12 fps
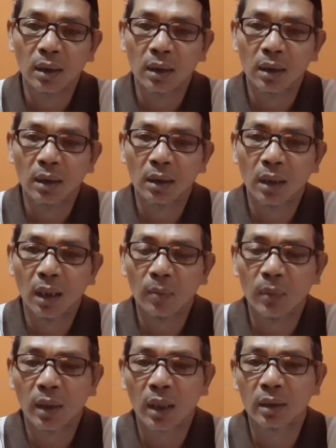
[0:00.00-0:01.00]
e,
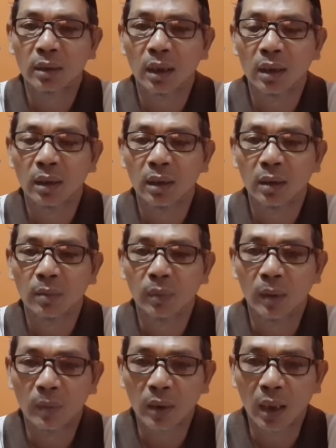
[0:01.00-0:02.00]
aparat dari
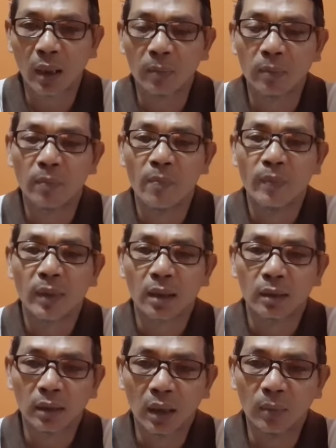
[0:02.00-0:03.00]
Pemkap,
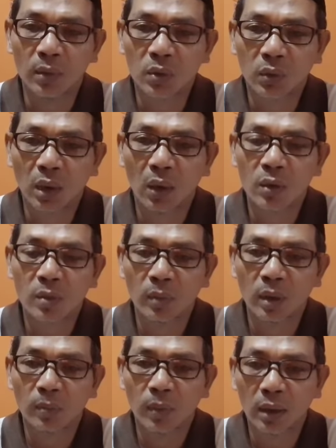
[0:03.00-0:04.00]
Tetapi juga harus
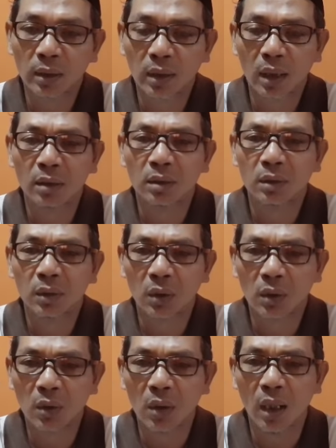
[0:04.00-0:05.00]
melibatkan
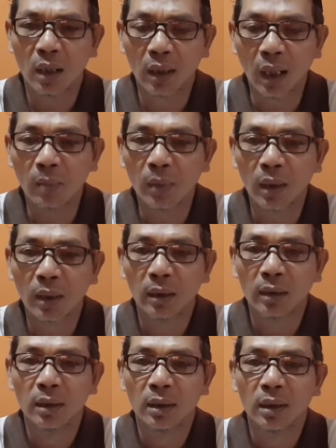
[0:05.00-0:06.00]
tokoh agama.
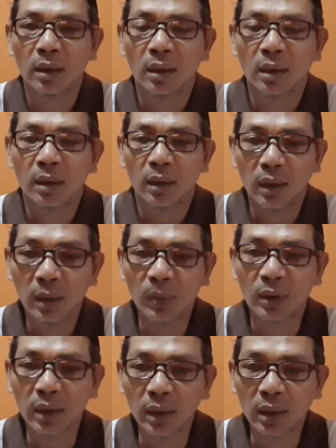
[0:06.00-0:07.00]
Ini
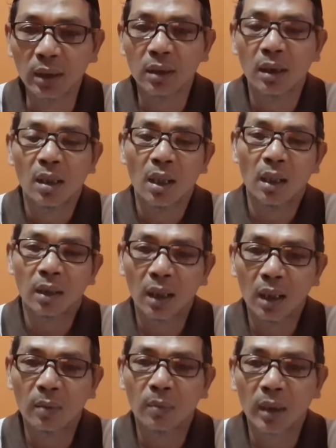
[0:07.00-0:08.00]
penting
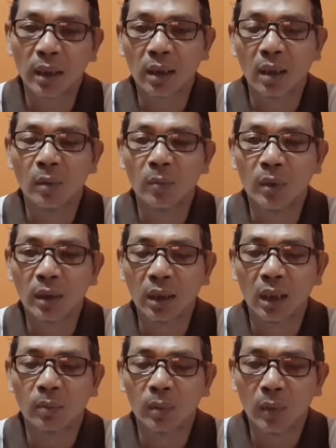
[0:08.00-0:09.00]
agar mereka
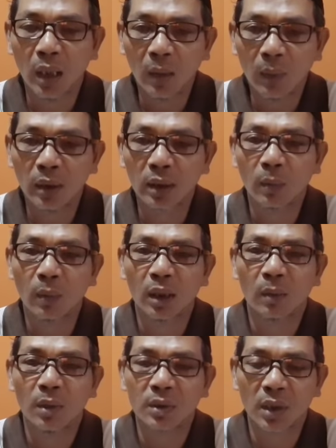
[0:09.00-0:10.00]
memberikan pemahaman
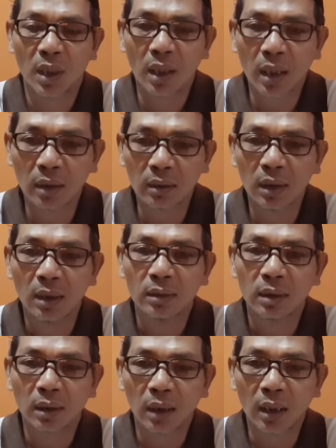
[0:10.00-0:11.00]
kepada masyarakat
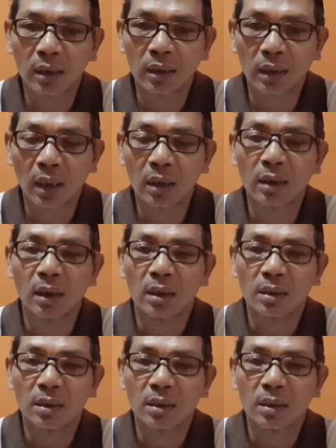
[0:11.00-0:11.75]
terkait dengan